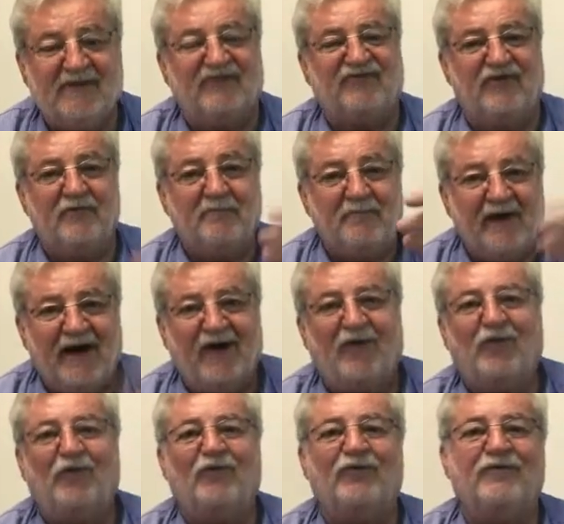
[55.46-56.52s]
para São
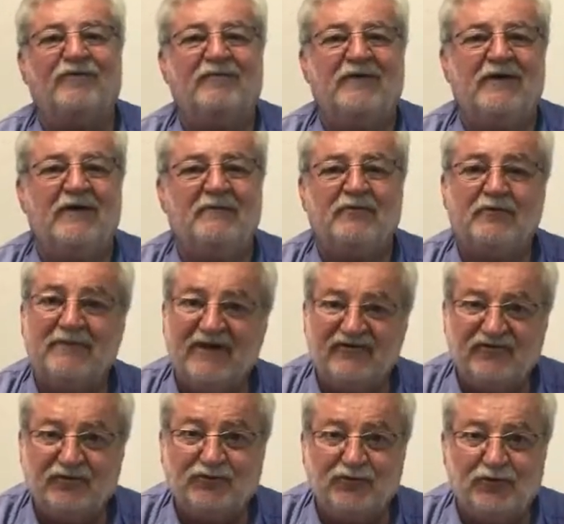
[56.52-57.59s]
Paulo, para o
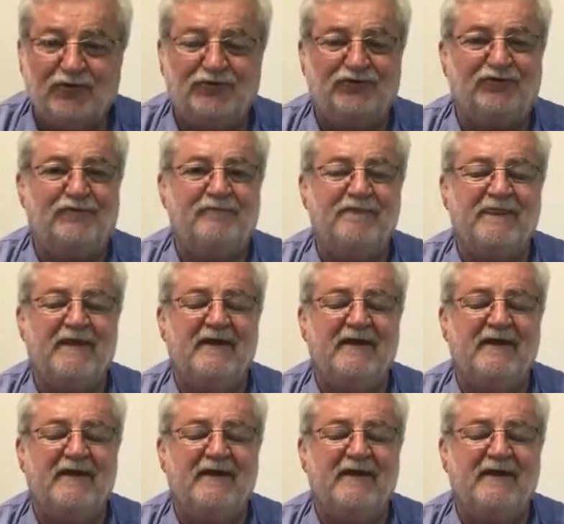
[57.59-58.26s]
Brasil todo.